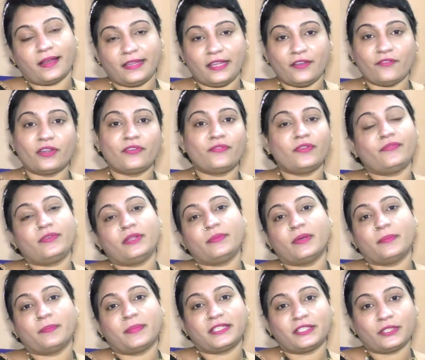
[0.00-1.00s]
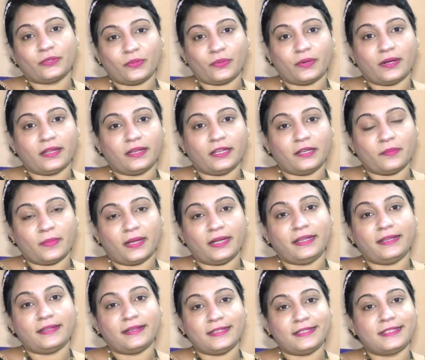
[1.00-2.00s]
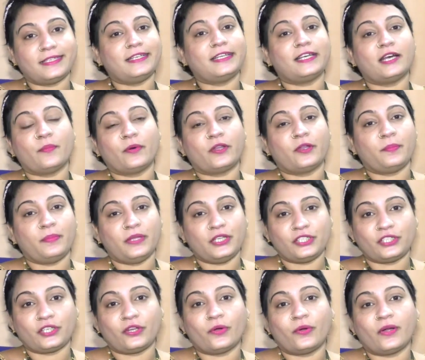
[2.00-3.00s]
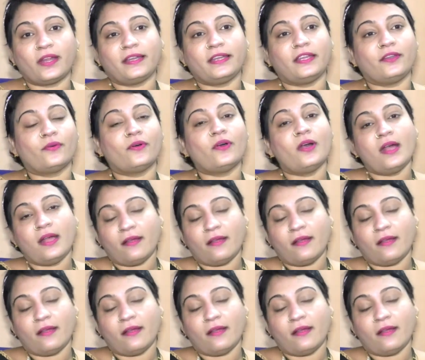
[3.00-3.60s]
అదే వన్ ఫిఫ్టీ మెంబర్స్కి కూడా నేను మళ్ళీ రీసెంట్గా మన బీచ్లో కూడా నేను